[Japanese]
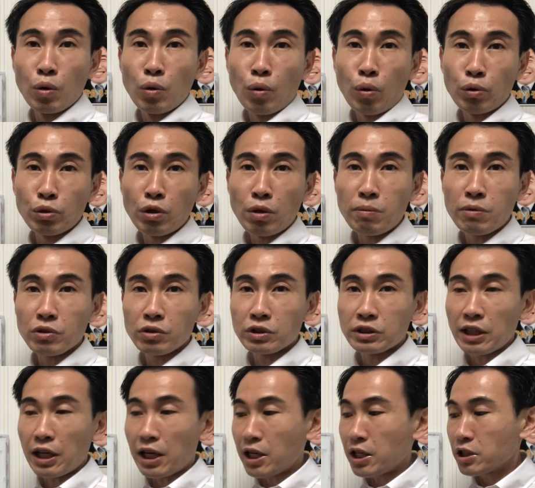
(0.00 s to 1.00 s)
子供の
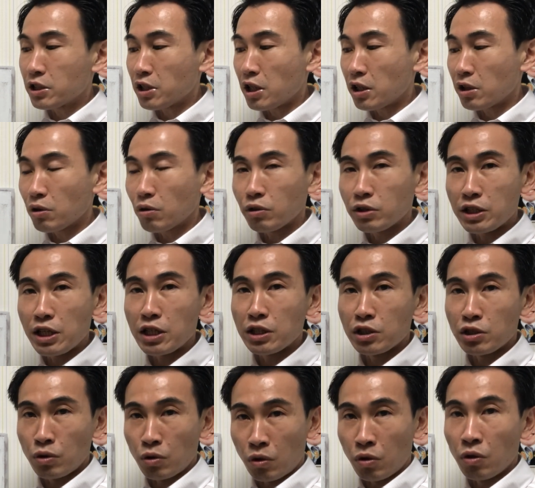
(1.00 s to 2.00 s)
最善の利
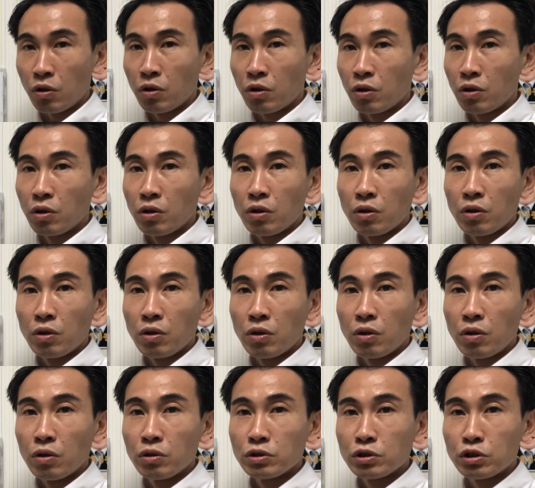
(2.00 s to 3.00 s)
益を
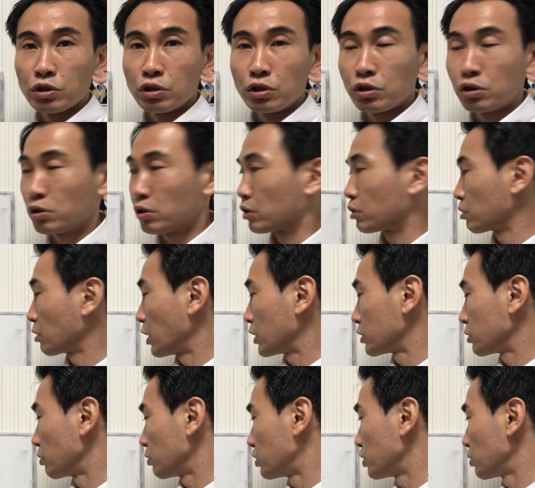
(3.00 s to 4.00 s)
追求するは
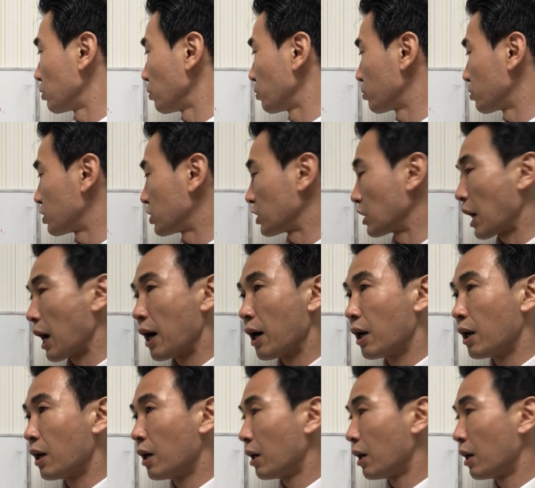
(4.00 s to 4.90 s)
ずの児童福祉が